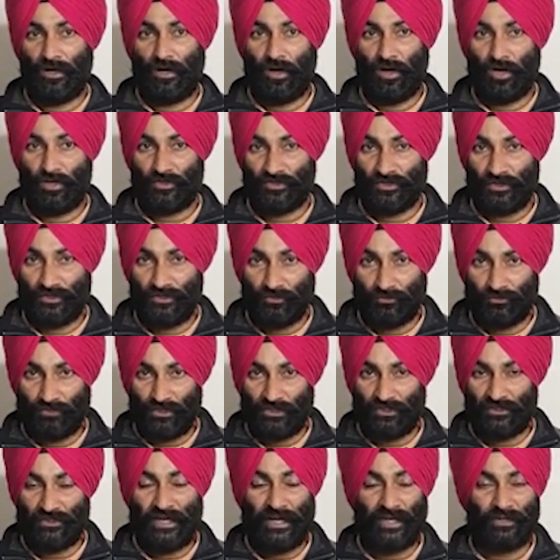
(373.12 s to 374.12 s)
और संयुक्त
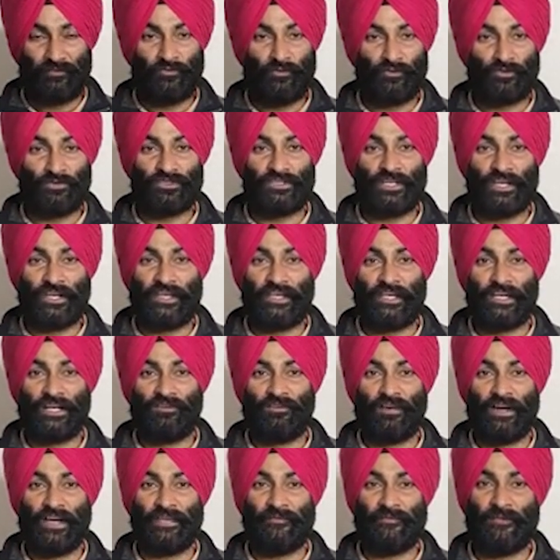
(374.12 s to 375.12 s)
किसान मोर्चा की
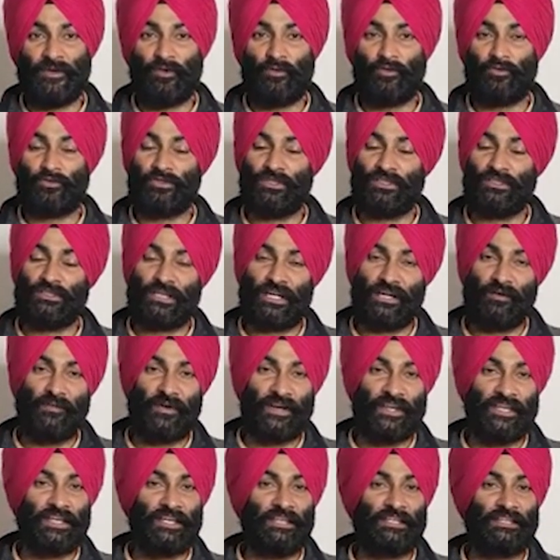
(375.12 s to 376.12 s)
अगुवाई में उसी तरह
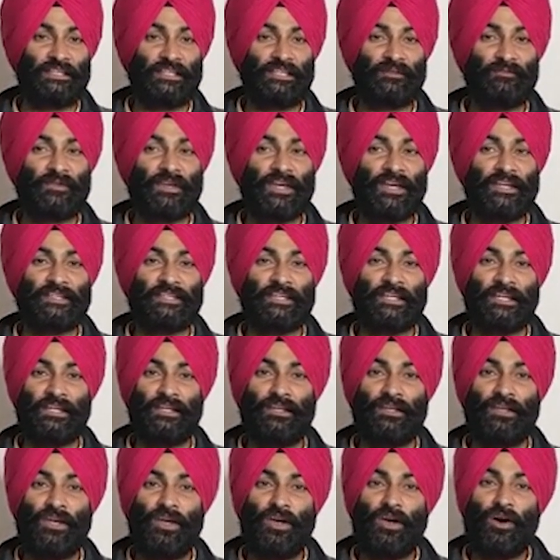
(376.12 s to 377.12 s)
बड़ी गिनती में आइए
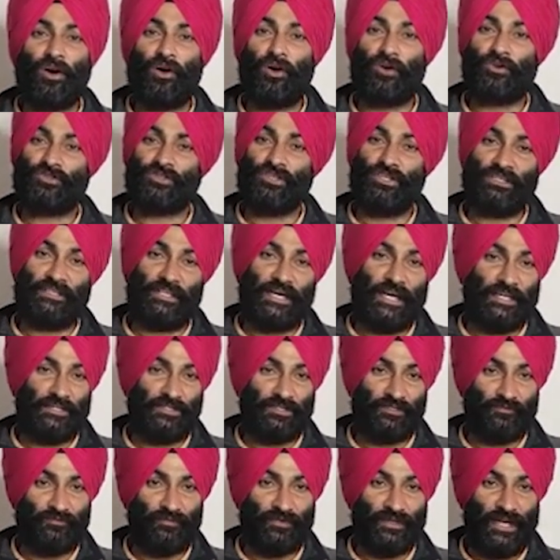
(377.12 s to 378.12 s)
और ये
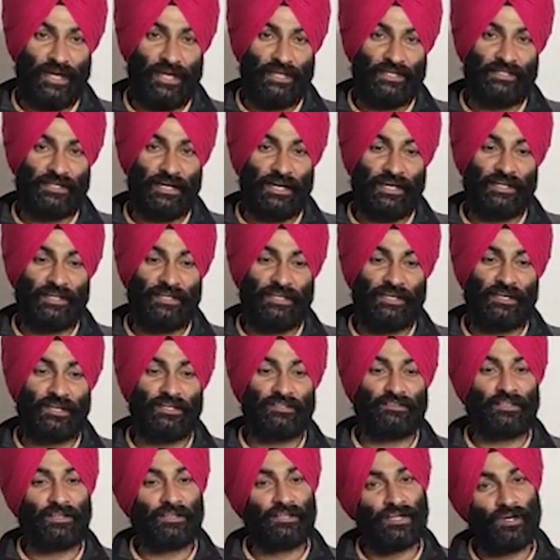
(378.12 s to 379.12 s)
दहशत फैलाई जा रही है
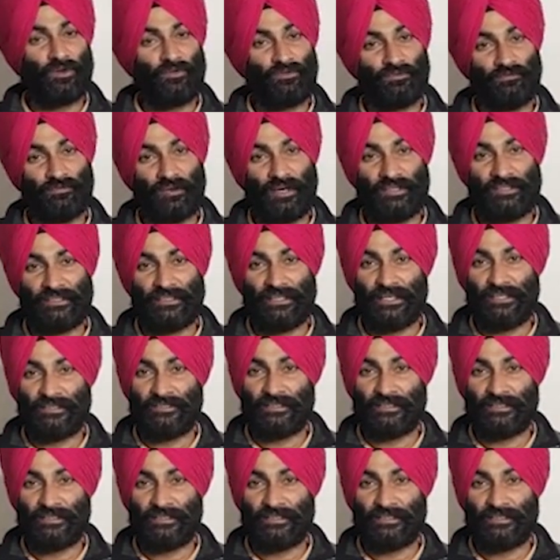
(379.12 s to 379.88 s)
कि धरना उठवा दिया